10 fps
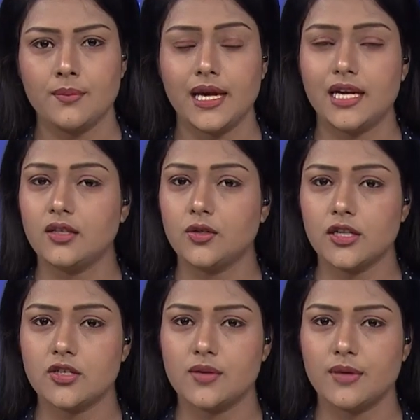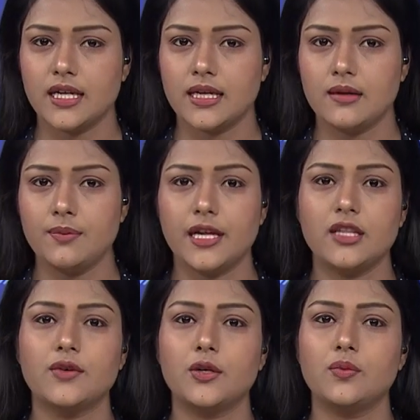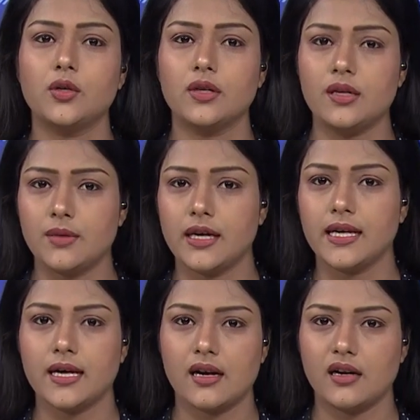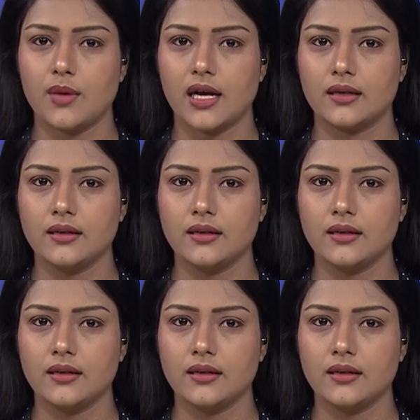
மேற்கு தொடர்ச்சி மலையில் பெய்து வரும் தொடர் மழை காரணமாக